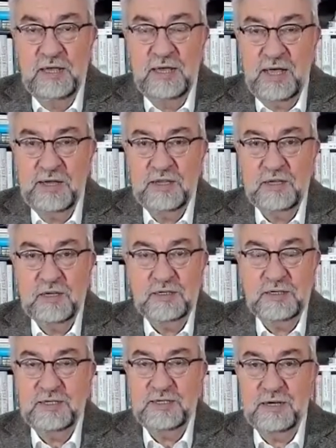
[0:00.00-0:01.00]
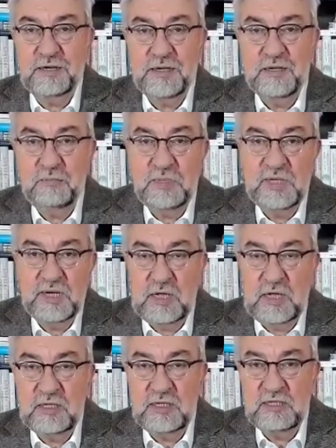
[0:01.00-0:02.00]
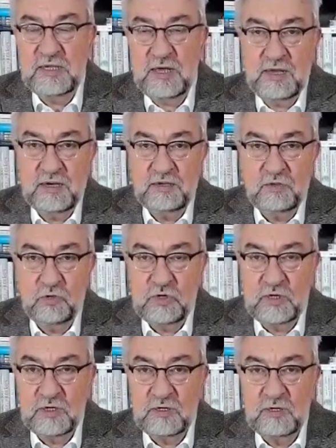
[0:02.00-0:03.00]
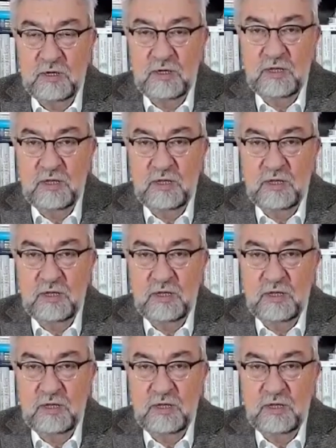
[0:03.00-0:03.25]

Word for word: einige Gedanken miteinander teilen können.